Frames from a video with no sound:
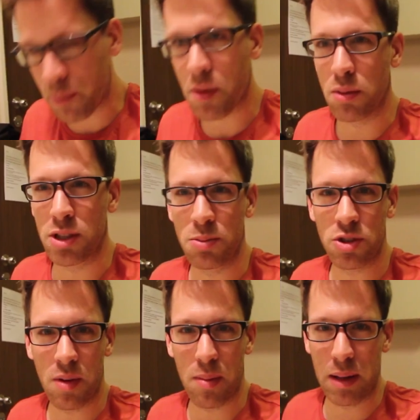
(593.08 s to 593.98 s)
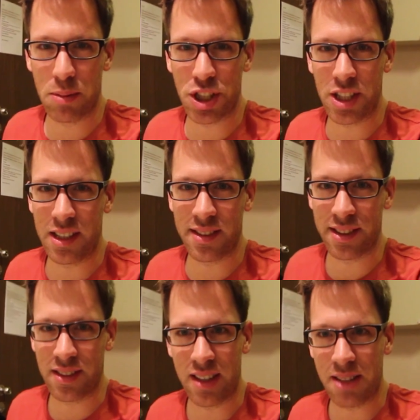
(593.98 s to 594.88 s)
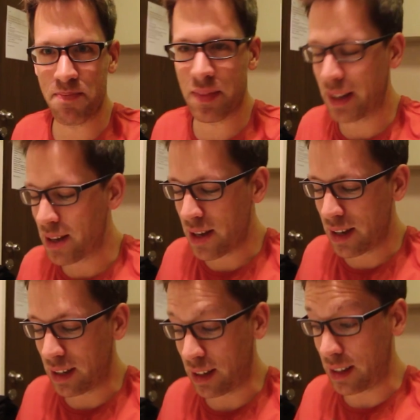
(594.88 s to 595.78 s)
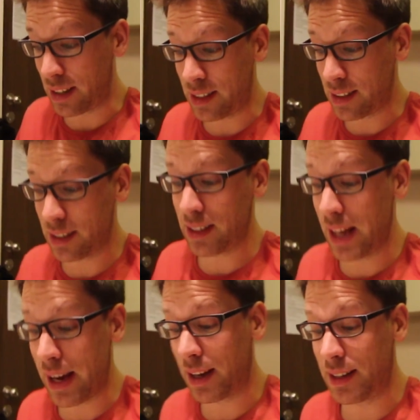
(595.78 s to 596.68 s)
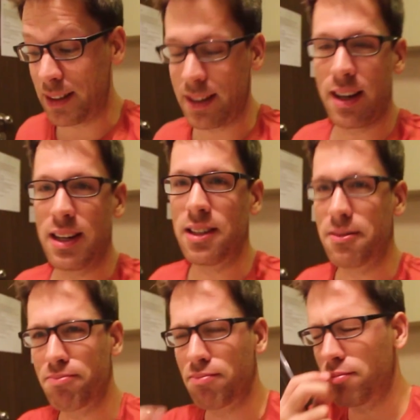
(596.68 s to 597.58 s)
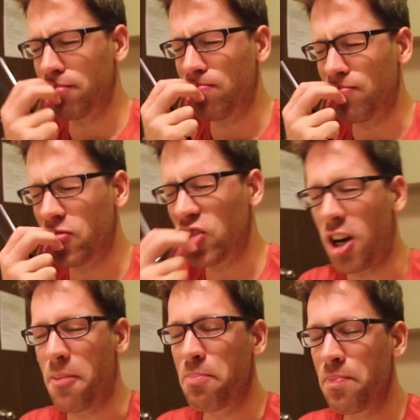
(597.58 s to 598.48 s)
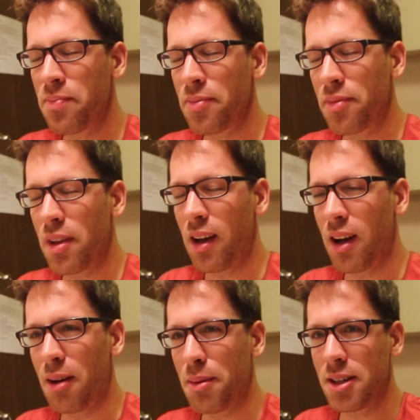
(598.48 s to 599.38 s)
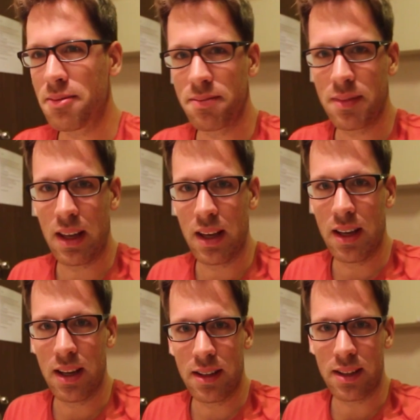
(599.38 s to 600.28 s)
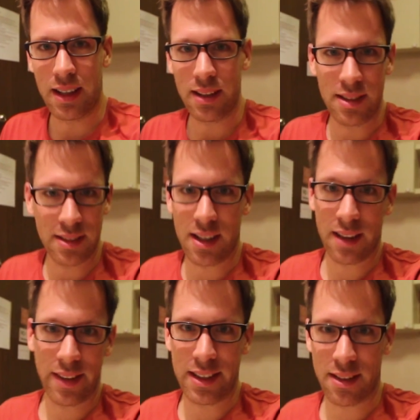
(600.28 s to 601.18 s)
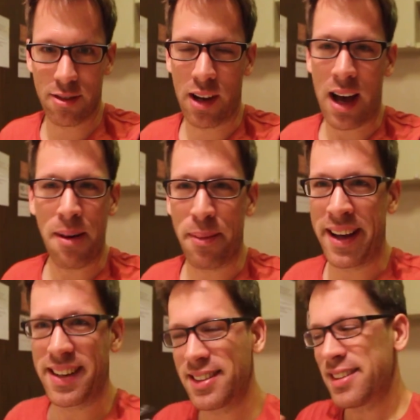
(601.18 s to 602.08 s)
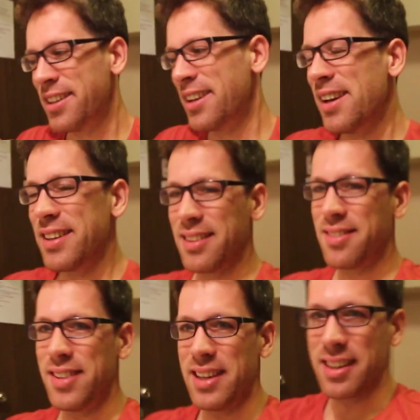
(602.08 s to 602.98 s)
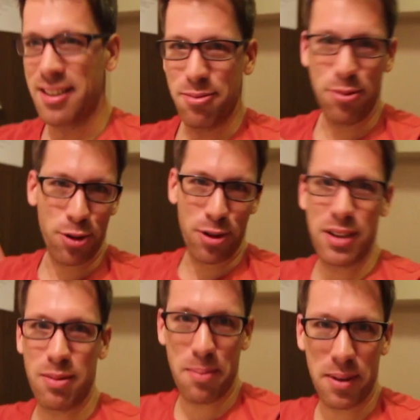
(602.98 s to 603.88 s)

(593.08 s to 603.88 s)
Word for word: habt ihr bestimmt schon mal beim Chinesen gesehen. Richtig lecker, die Teile. Mua aber den restlichen Tag werde ich jetzt noch arbeiten. Deswegen wird heute nichts mehr